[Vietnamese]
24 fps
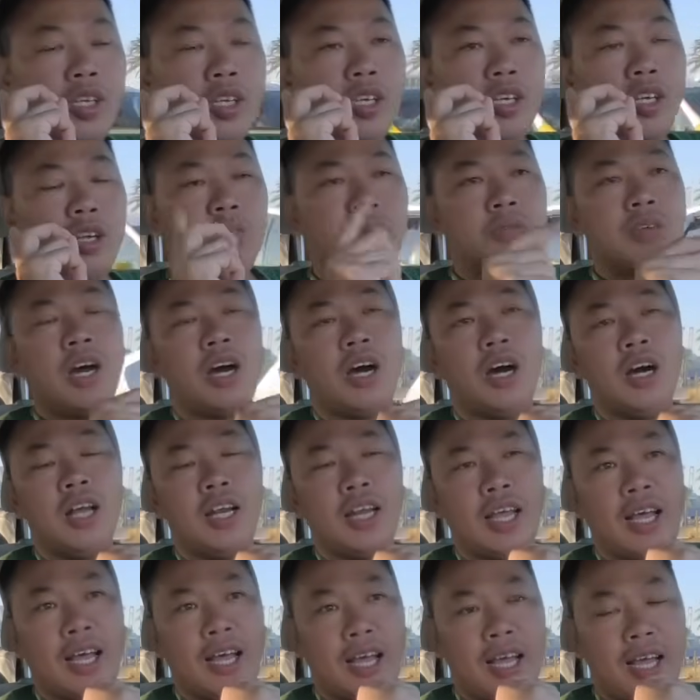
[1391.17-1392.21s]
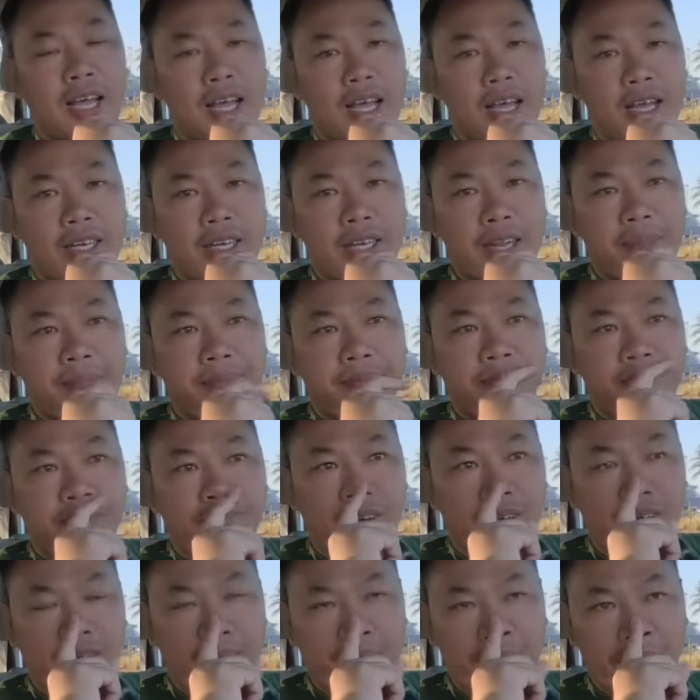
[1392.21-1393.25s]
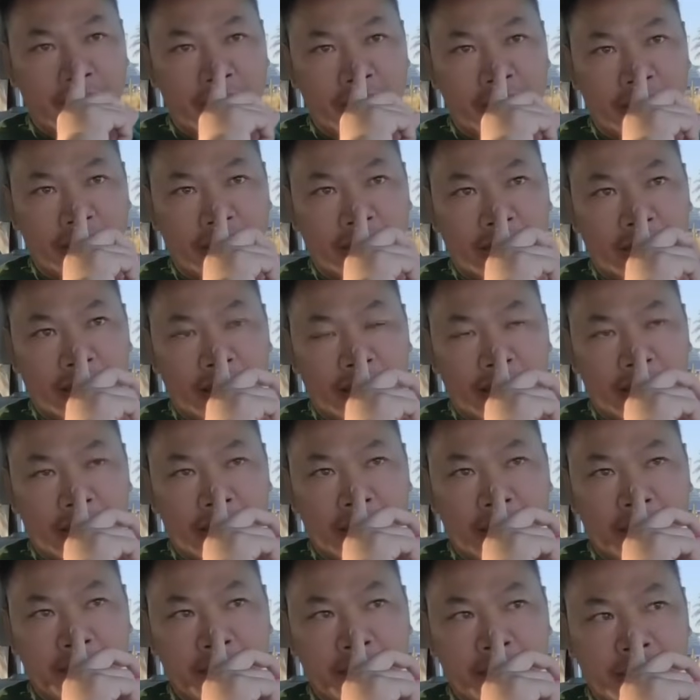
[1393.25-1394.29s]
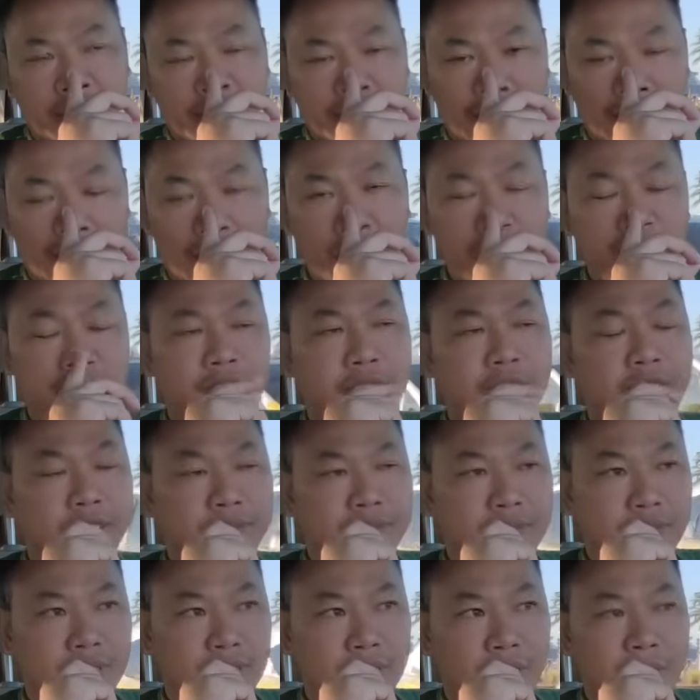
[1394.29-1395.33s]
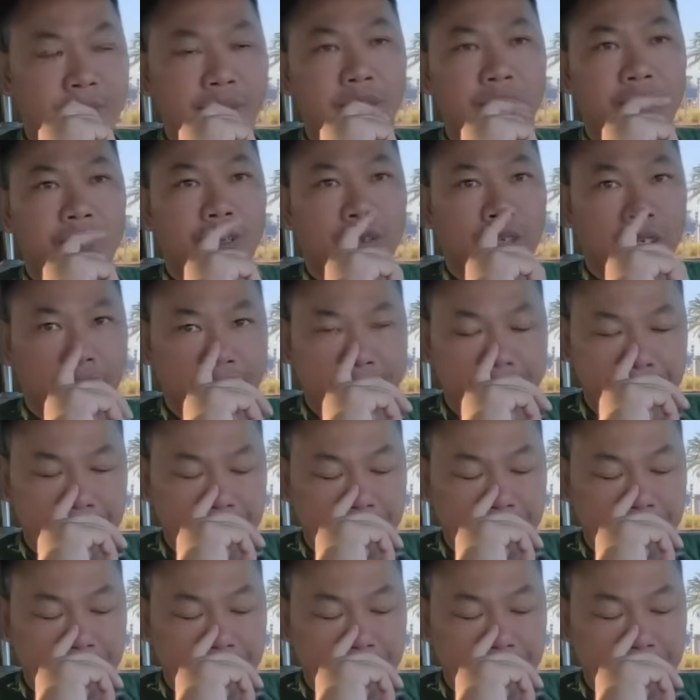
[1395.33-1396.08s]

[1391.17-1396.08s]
lúc đó là năm vào năm 2005 sáu gì đó vòng vòng đâu đó